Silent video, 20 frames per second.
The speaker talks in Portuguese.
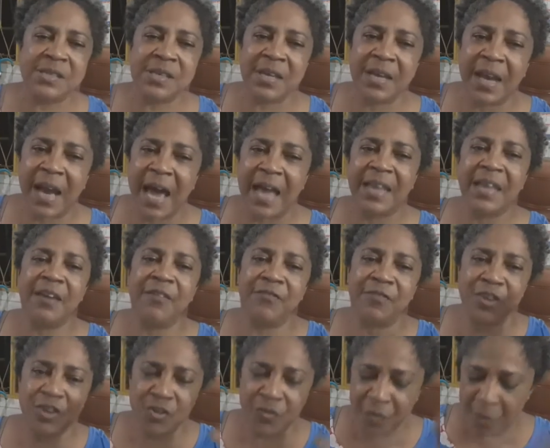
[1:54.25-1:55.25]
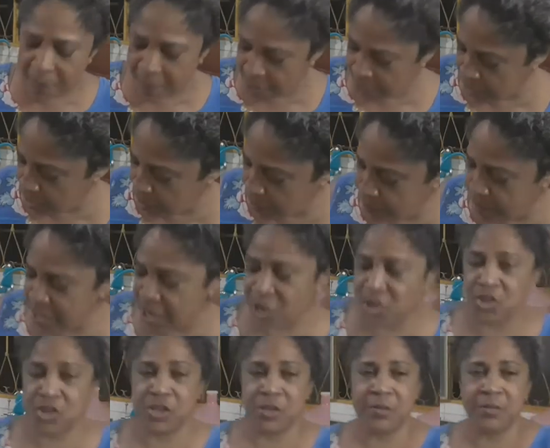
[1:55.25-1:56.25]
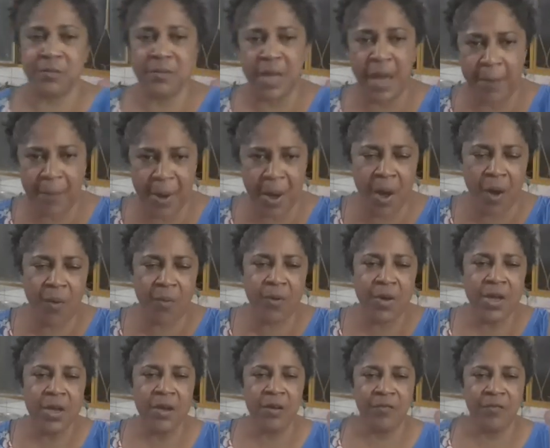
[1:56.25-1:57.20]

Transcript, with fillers: e em cada vídeo eu vou mandando beijinho, tá bom?